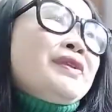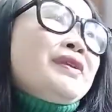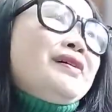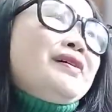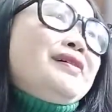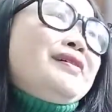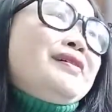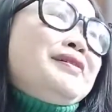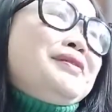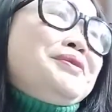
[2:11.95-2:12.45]

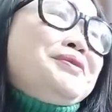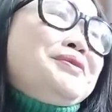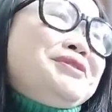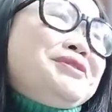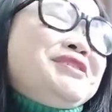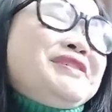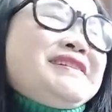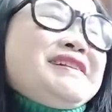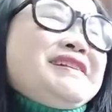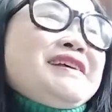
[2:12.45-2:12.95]
呃，
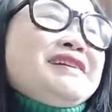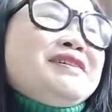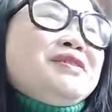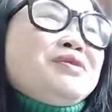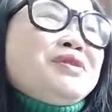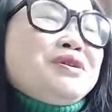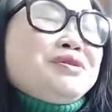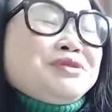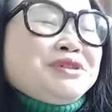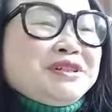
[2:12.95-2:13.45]
之前 c o
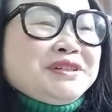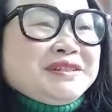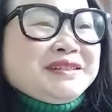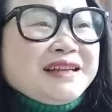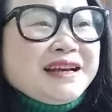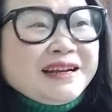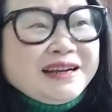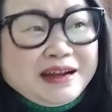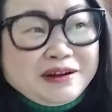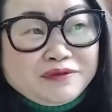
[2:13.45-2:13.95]
c o 是
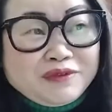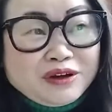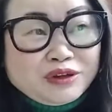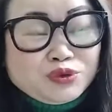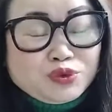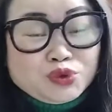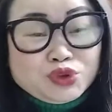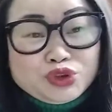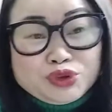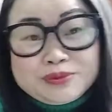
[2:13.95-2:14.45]
在南方
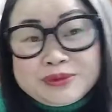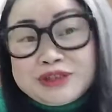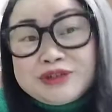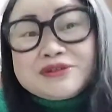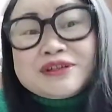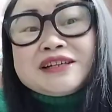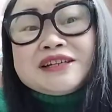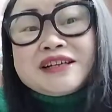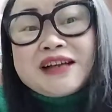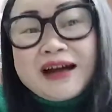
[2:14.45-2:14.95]
读书嘛，就
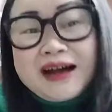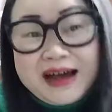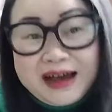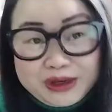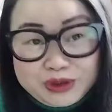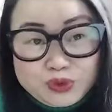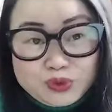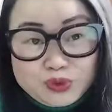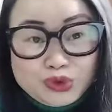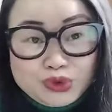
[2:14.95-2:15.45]
在上海
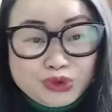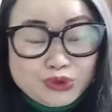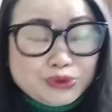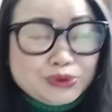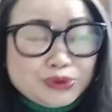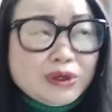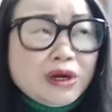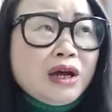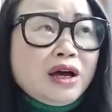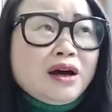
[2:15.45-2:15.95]
读
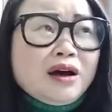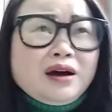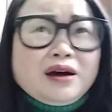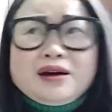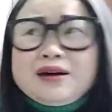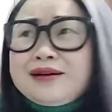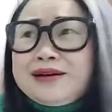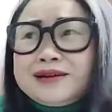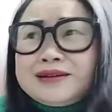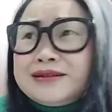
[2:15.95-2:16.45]
书，
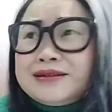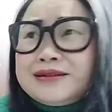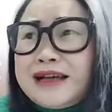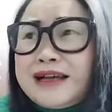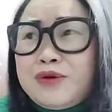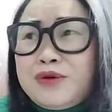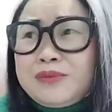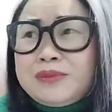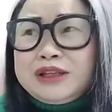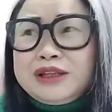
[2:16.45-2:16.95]
呃，在
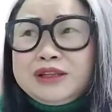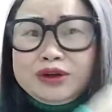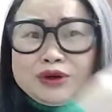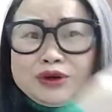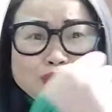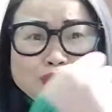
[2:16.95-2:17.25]
我们的